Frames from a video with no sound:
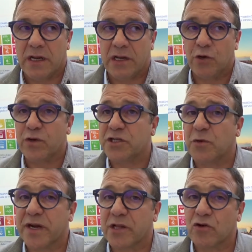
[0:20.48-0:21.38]
gli unici
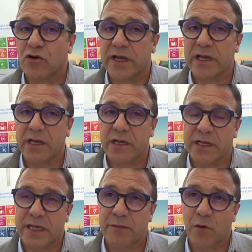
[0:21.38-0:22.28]
operatori
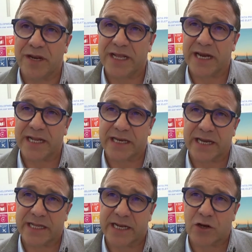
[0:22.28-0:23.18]
di mobilità
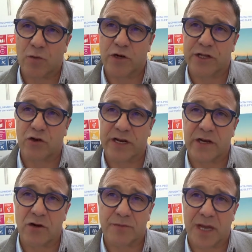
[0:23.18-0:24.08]
elettrica del Comune di
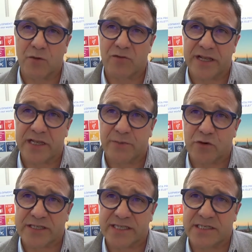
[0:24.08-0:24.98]
Torino, abbiamo 20
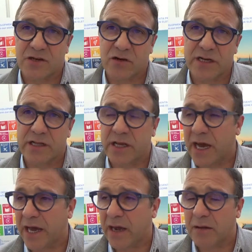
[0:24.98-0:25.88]
postazioni,
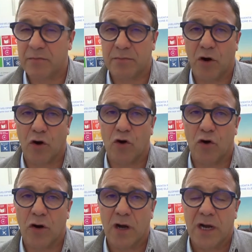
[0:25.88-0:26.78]
da
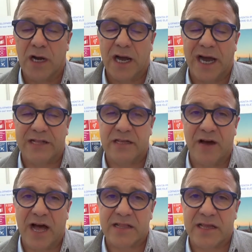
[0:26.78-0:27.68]
poco
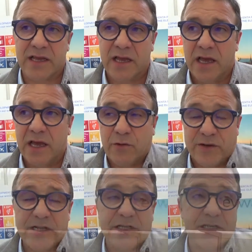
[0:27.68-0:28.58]
attivate e quindi ci